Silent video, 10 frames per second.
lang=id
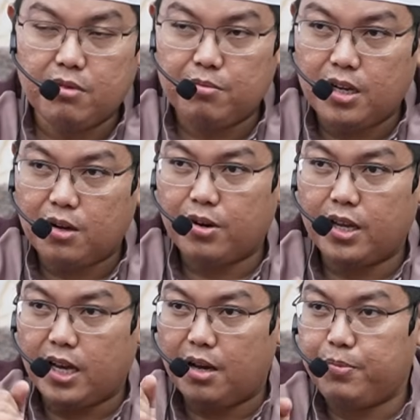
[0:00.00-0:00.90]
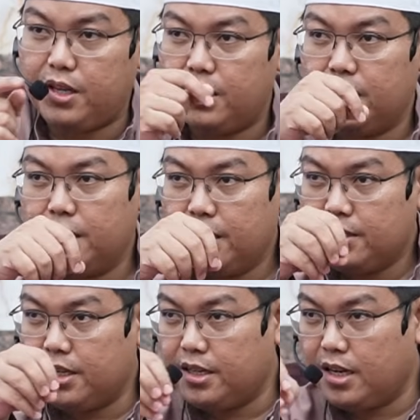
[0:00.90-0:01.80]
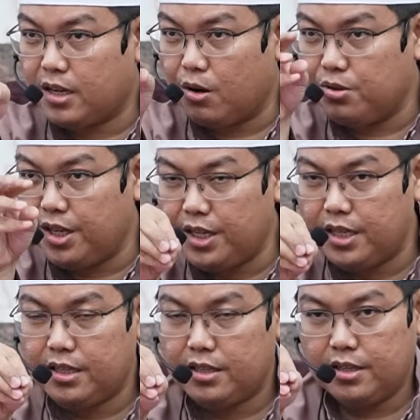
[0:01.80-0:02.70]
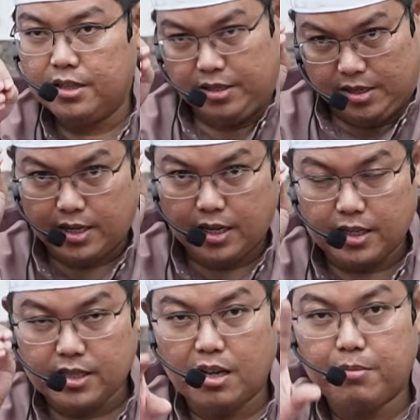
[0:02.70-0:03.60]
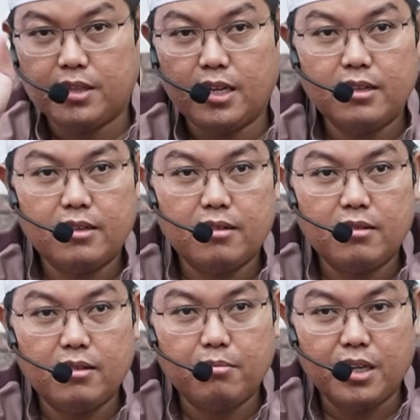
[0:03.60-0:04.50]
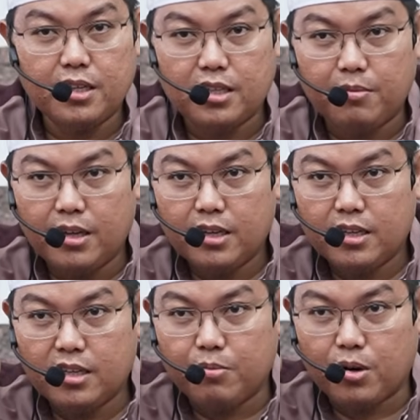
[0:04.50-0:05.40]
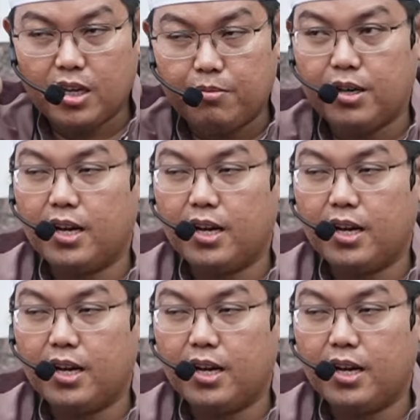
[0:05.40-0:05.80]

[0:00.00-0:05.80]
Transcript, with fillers: Kami bilang wahai api, jadilah kau dingin dan keselamatan bagi siapa? Ibrahim.